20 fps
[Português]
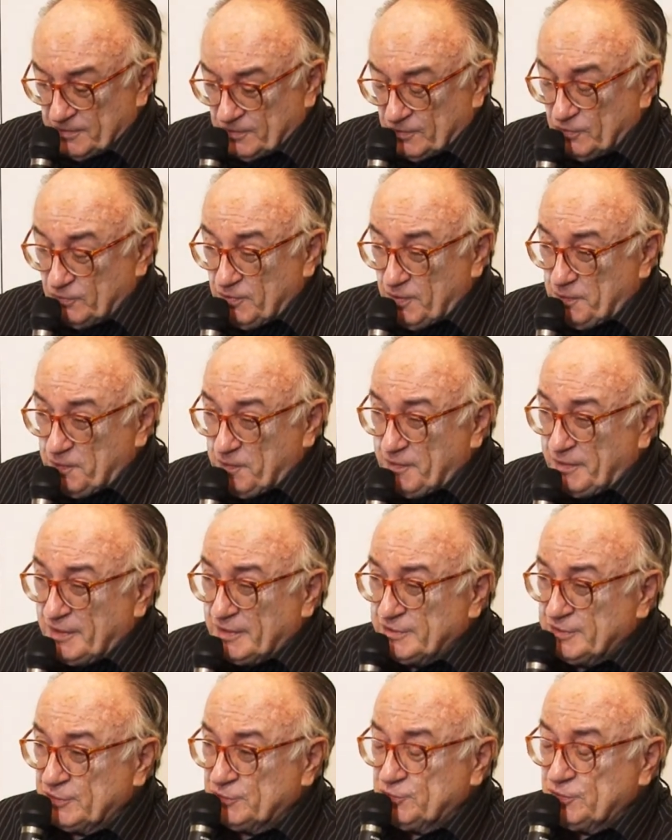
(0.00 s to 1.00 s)
Uma primeira
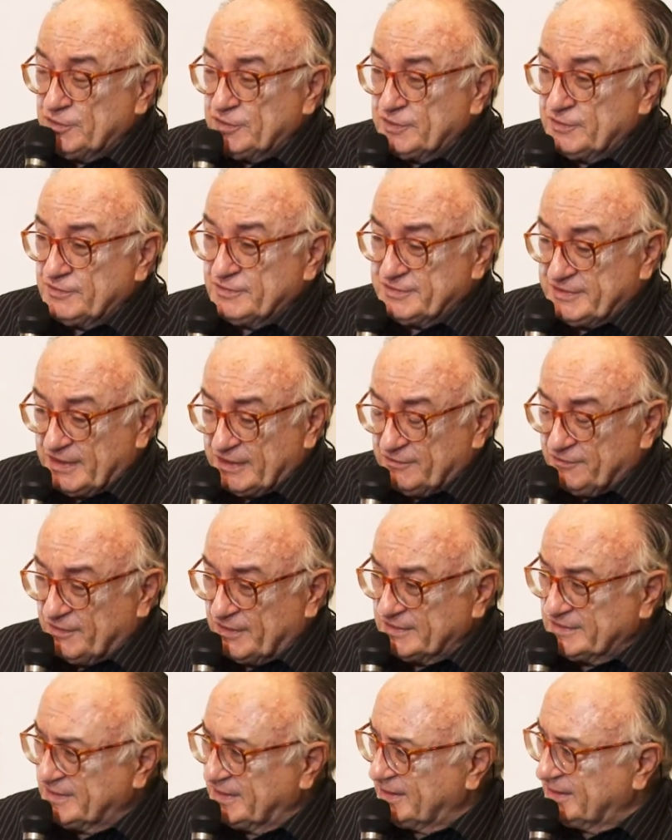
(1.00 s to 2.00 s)
atitude que você tem que
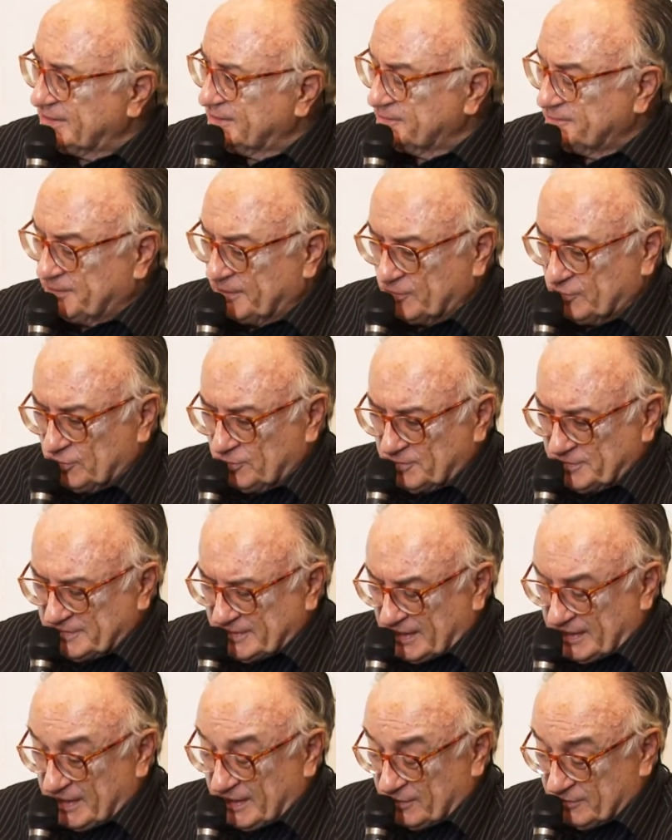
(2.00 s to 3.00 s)
fazer para
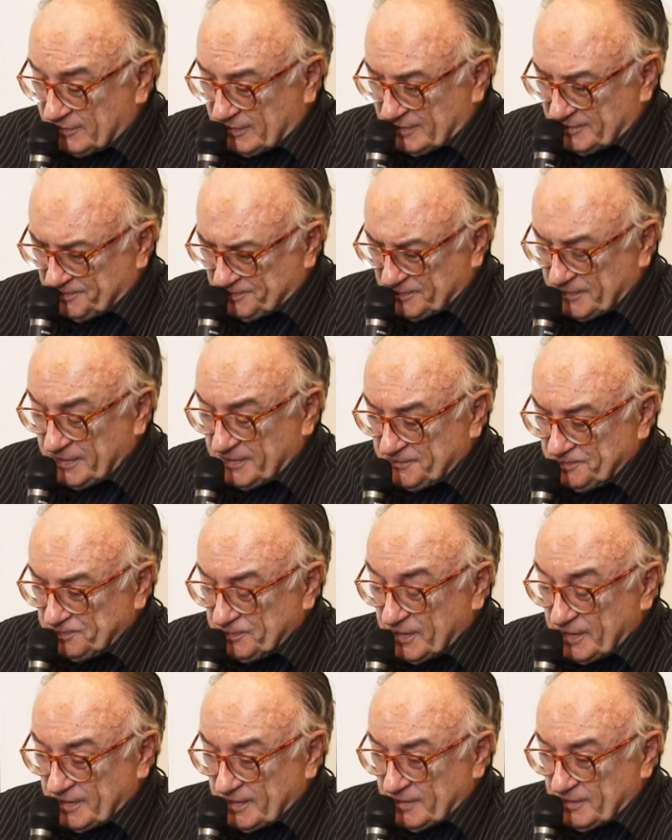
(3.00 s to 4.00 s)
economizar água,
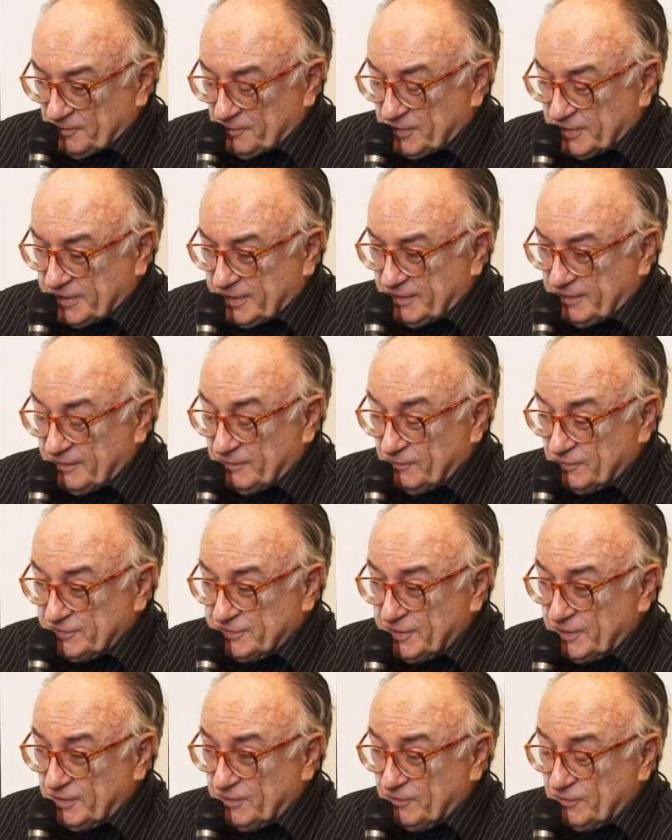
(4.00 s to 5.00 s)
porque
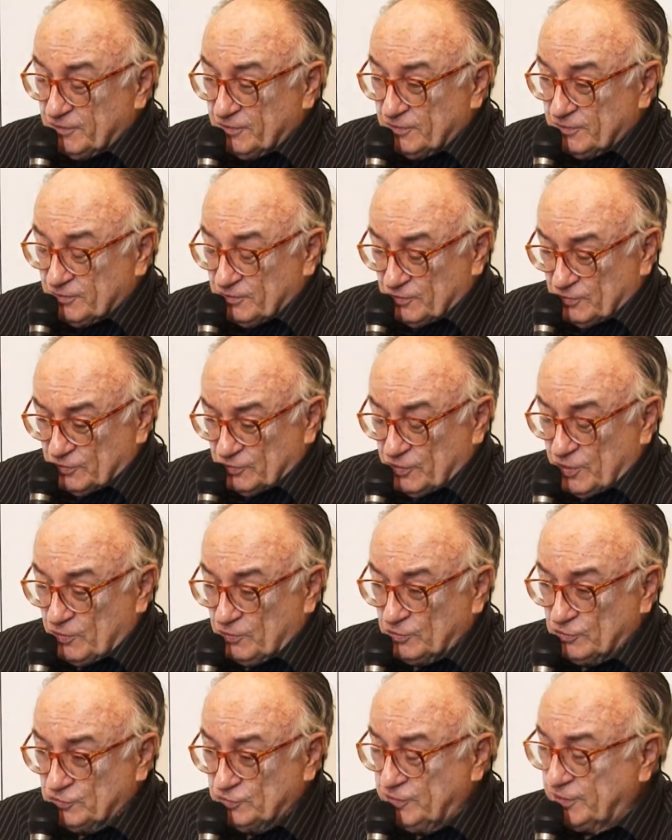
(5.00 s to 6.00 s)
você, o
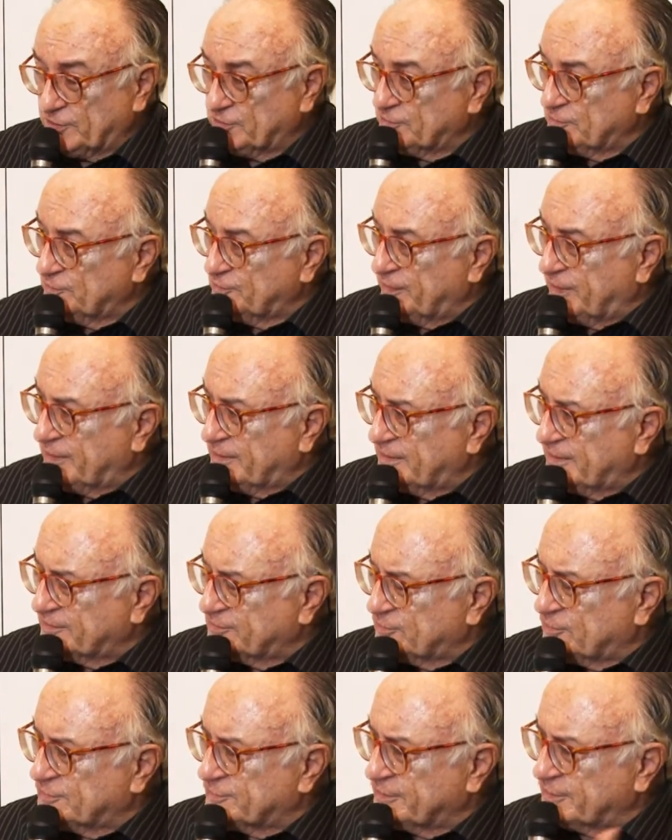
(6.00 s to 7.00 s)
recurso hídrico vem das
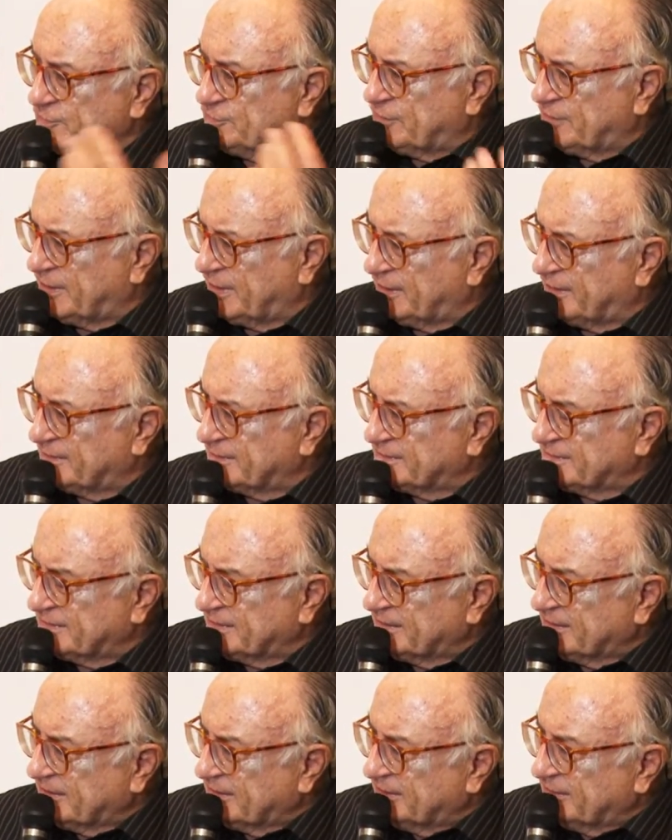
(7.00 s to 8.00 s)
concessionárias.
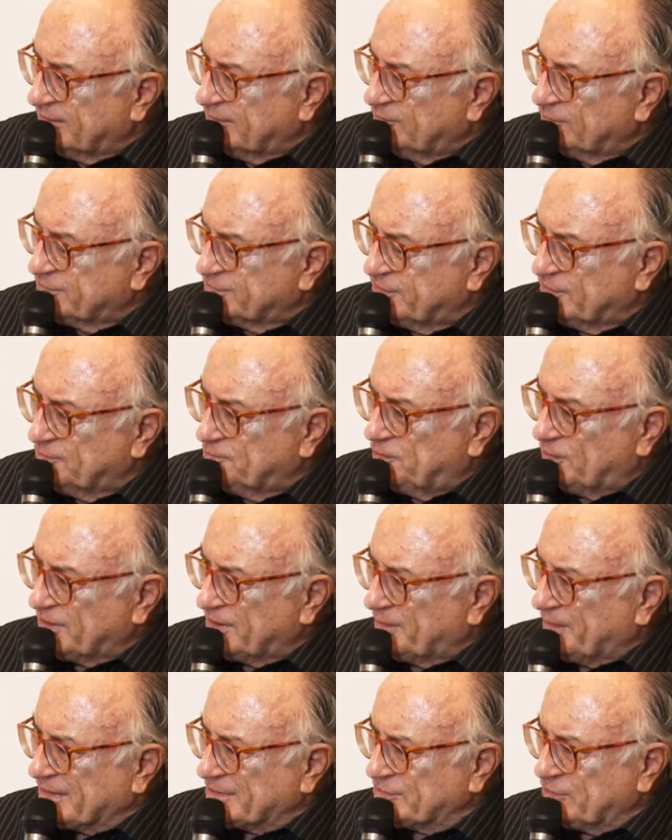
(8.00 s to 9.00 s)
Você não pode
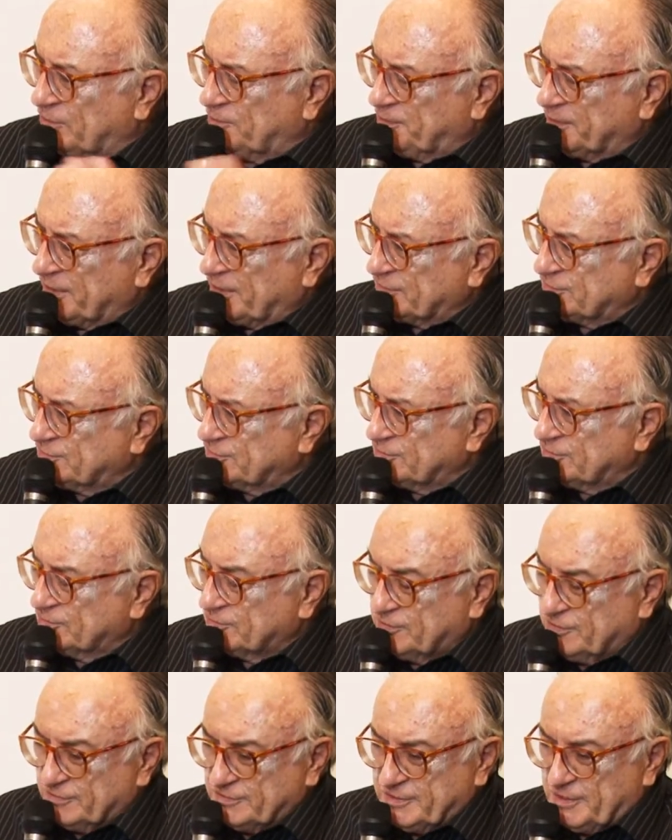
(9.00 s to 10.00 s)
abaixar o preço. O
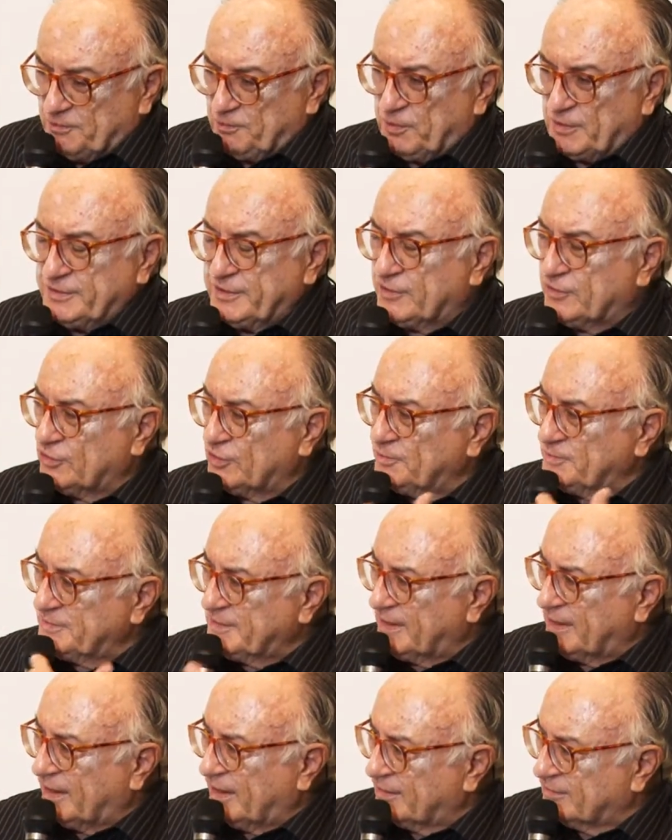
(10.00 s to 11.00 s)
que você pode é
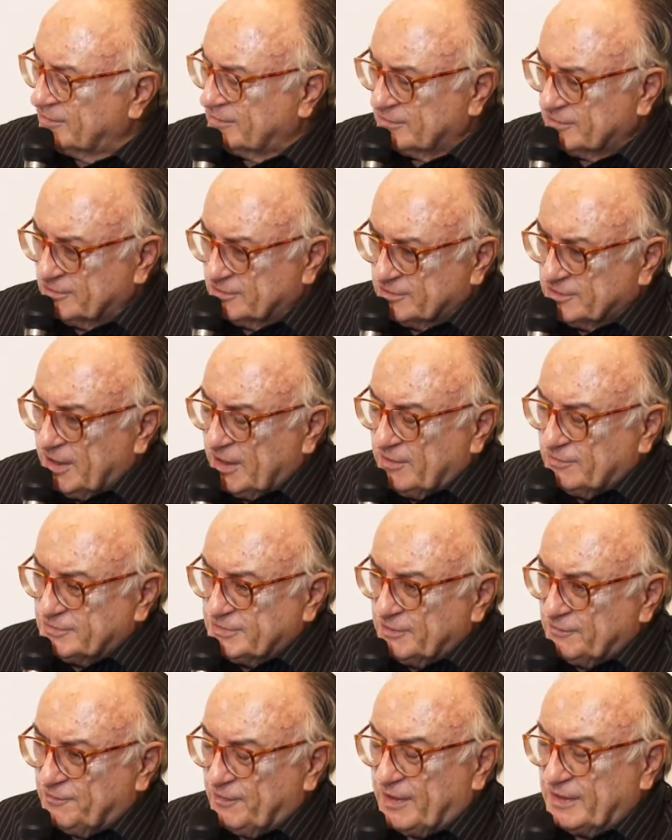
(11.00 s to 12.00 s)
economizar água. O que, é que
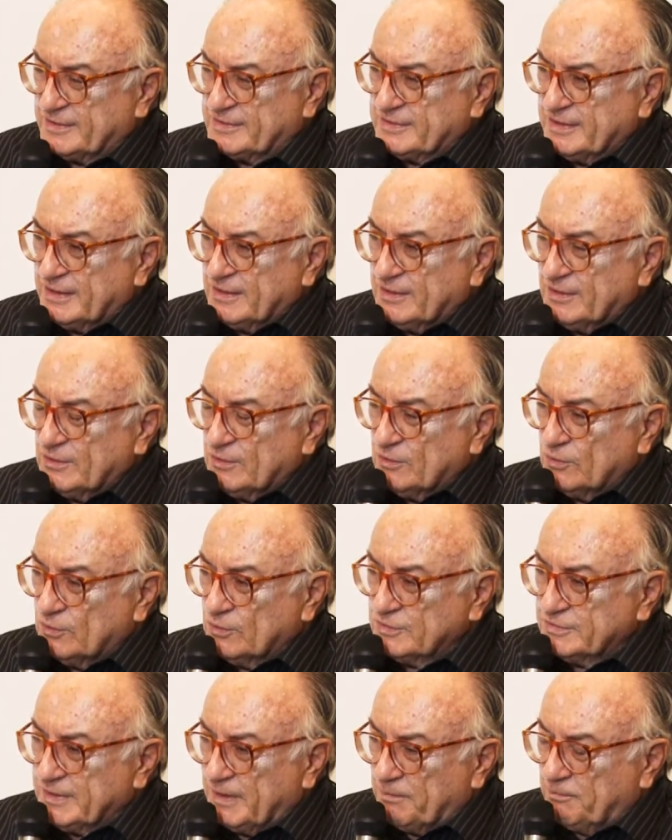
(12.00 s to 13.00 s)
você faz?
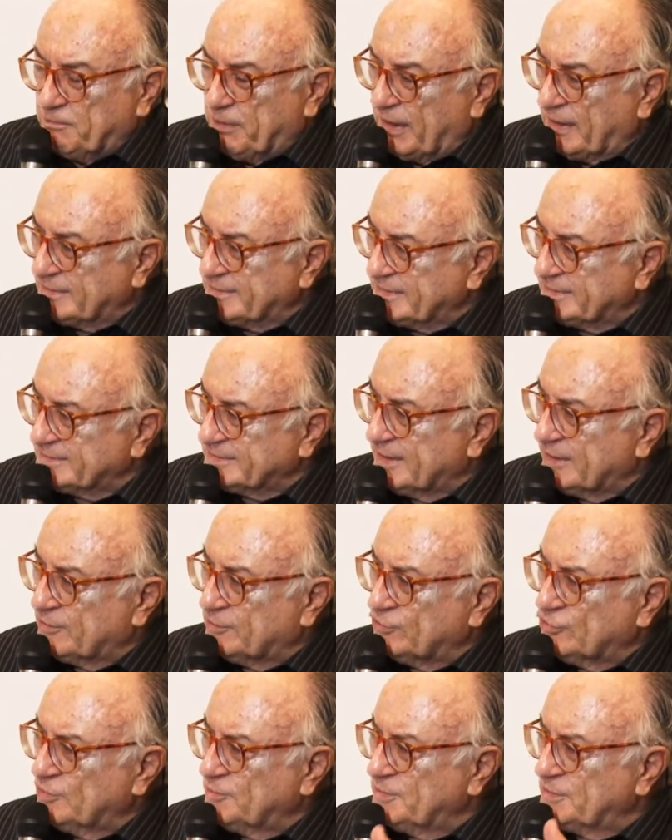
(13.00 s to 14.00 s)
Usa peças que
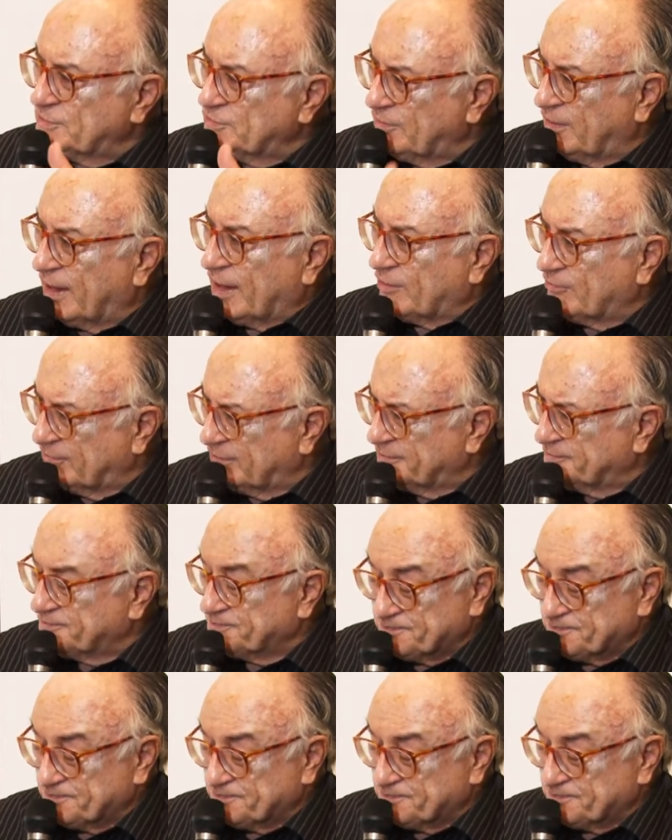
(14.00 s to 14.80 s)
economizam água.